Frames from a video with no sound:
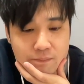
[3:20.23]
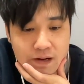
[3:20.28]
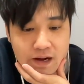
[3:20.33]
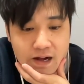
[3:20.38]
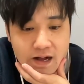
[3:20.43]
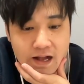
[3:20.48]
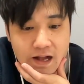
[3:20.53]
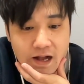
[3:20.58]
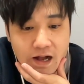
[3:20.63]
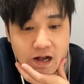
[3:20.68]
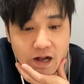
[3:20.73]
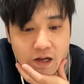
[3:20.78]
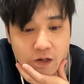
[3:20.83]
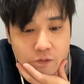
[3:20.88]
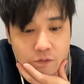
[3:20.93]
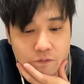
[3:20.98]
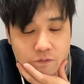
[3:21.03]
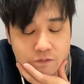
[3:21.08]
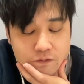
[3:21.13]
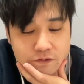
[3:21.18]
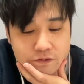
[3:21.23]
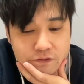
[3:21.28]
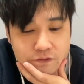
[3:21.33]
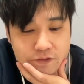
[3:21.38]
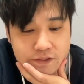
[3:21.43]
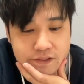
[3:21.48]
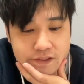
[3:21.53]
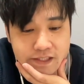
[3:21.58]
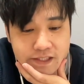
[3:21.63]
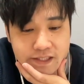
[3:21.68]
ああ、この子
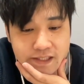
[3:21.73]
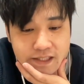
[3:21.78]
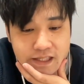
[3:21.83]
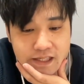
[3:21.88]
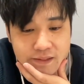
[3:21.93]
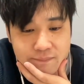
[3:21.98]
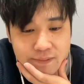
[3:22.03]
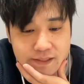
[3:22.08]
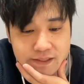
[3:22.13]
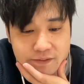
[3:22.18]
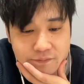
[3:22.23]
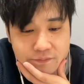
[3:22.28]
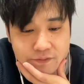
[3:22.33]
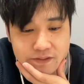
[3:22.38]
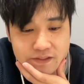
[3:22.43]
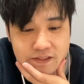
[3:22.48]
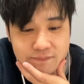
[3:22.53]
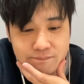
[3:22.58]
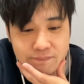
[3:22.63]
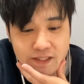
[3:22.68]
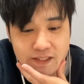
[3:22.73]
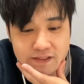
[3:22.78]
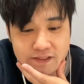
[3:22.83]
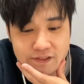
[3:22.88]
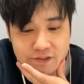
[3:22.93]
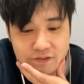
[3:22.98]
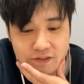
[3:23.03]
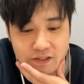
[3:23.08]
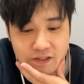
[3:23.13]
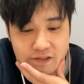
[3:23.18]
ストーリーで仲間やった子ですね。
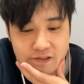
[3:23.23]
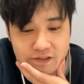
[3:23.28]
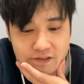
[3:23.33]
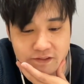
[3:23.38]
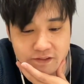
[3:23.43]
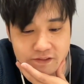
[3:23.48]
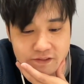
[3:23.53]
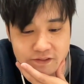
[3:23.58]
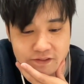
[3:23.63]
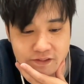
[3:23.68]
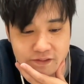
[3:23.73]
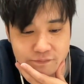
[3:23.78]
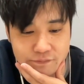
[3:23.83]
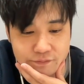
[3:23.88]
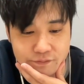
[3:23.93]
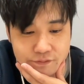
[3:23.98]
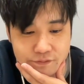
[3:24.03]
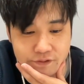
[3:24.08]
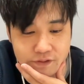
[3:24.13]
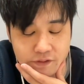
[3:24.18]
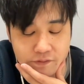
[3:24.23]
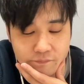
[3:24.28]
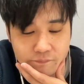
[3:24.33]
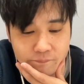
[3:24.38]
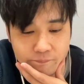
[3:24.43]
パッセル可愛かったですね、普通に。